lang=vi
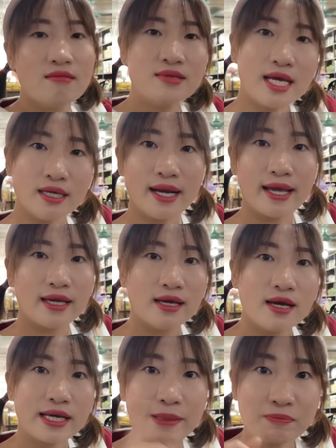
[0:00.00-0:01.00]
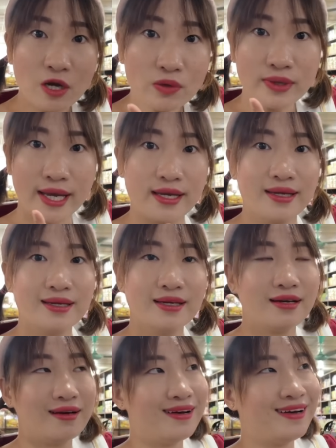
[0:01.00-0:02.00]
Nhẫn này, kẹp tóc này
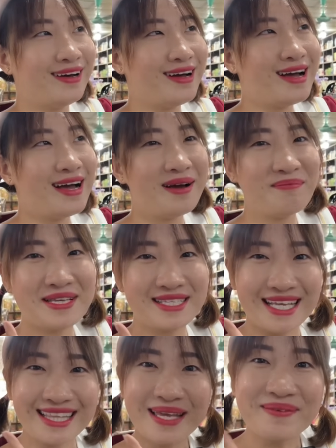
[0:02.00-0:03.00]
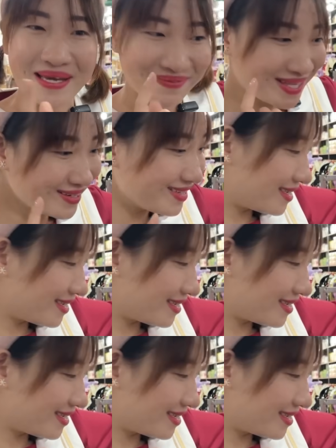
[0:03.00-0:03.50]
À, mình sẽ tìm kẹp tóc